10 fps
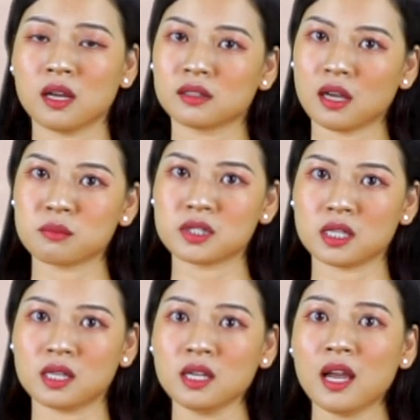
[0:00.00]
thậm
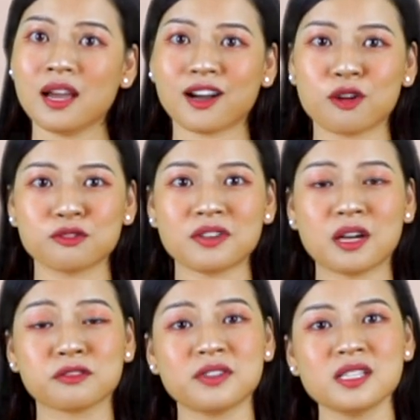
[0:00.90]
chí còn
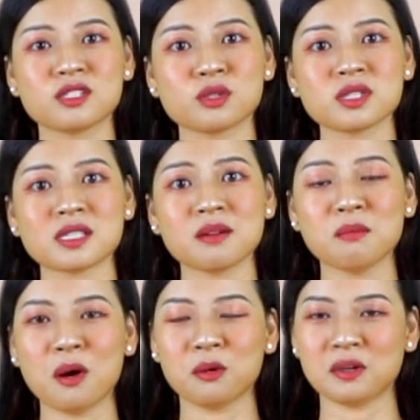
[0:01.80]
phảng phất chút sắc
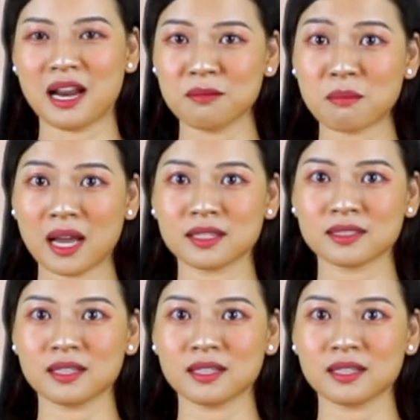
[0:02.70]
màu lãng mạn.